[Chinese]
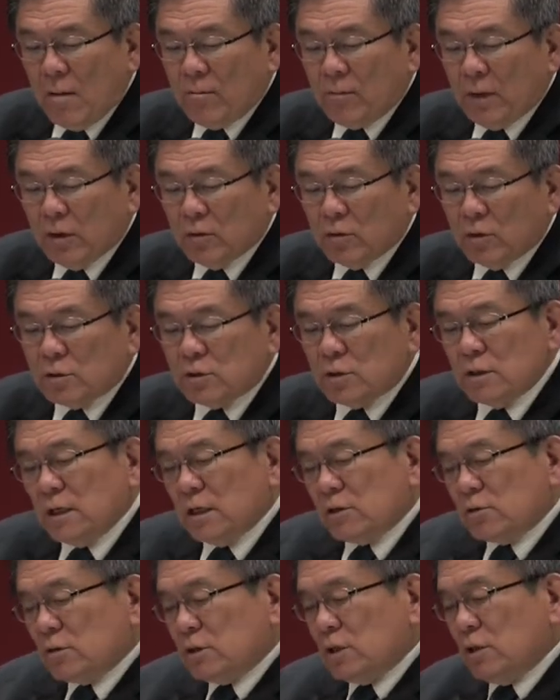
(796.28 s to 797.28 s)
保罗是耶
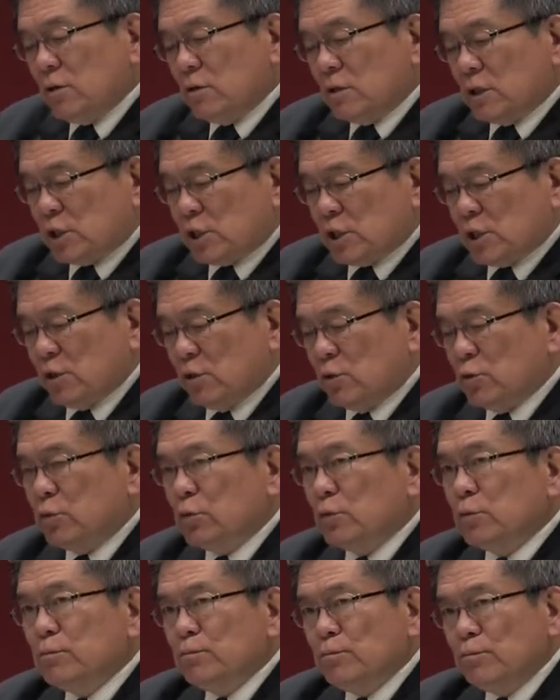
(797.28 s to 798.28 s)
稣基督的使
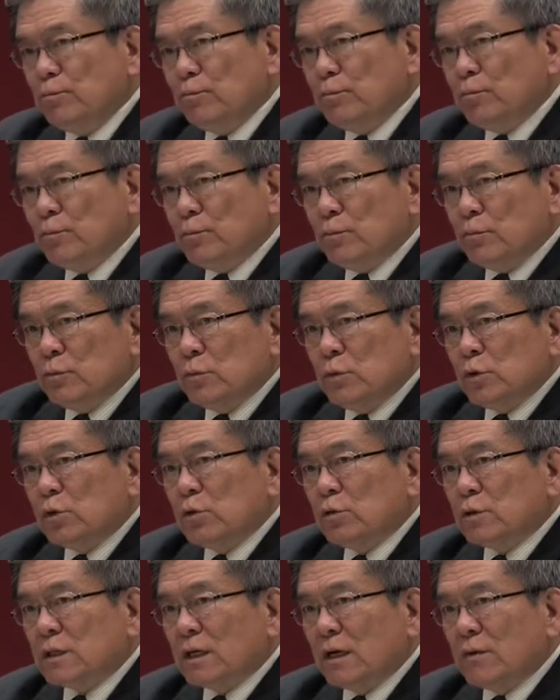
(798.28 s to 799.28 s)
徒，
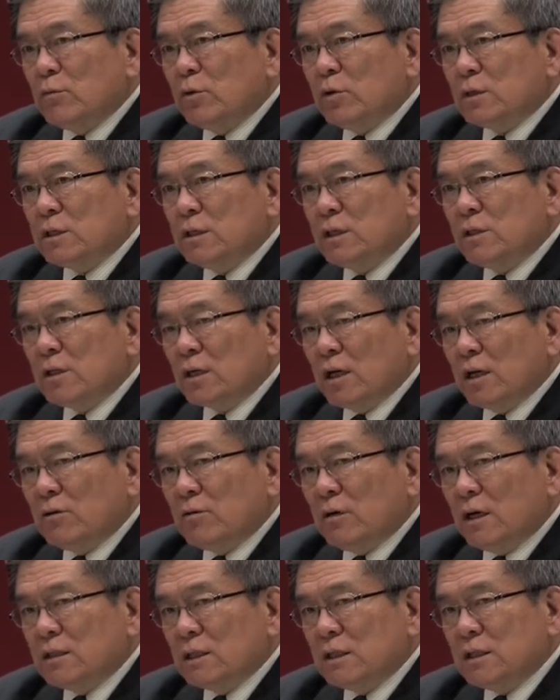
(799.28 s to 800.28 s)
就像摩西是耶和
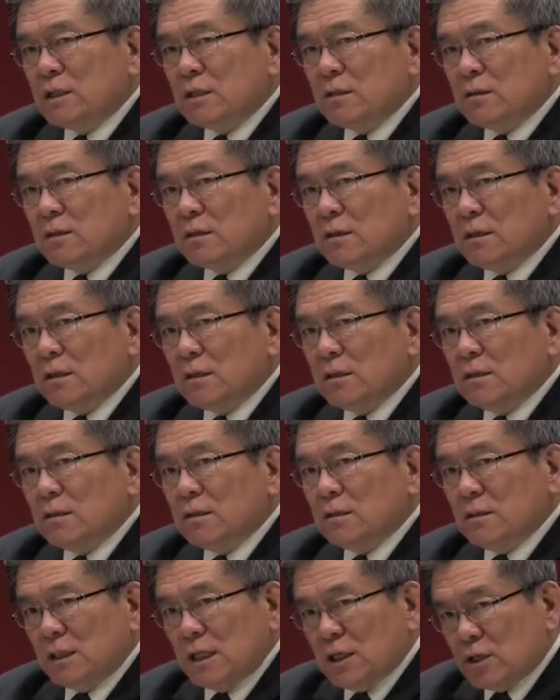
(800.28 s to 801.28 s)
华的先的
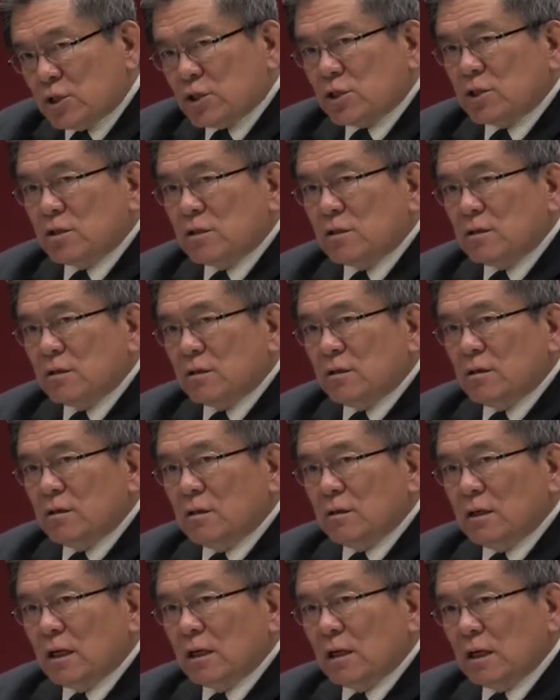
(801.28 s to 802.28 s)
先知
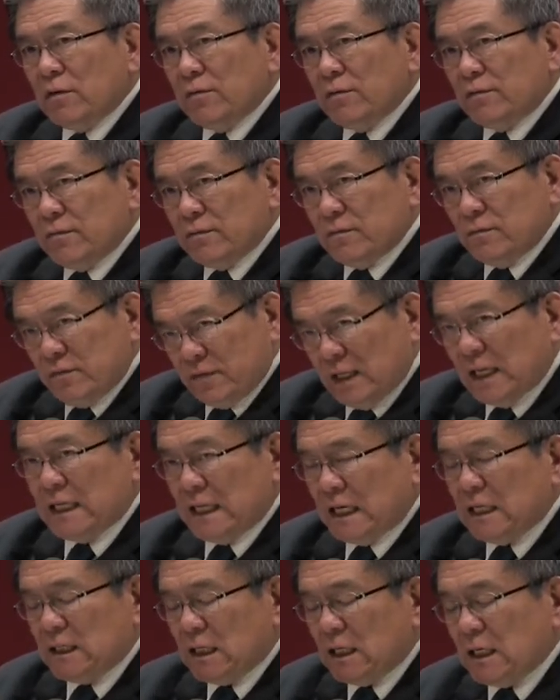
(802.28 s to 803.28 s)
啊发
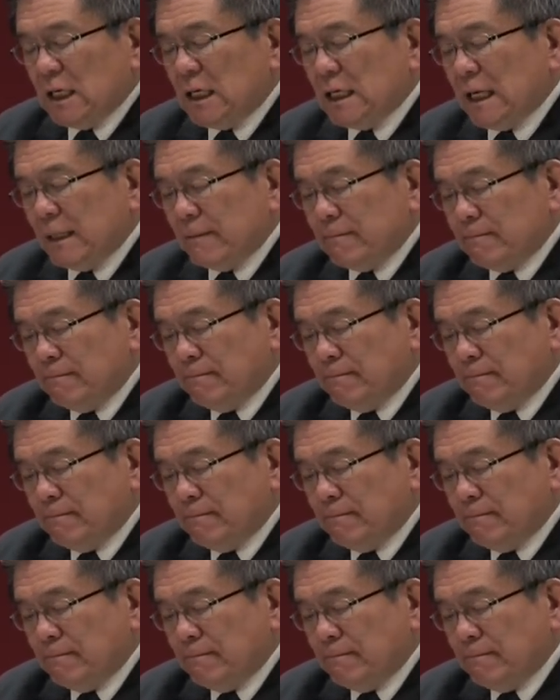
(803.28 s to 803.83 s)
言人一样。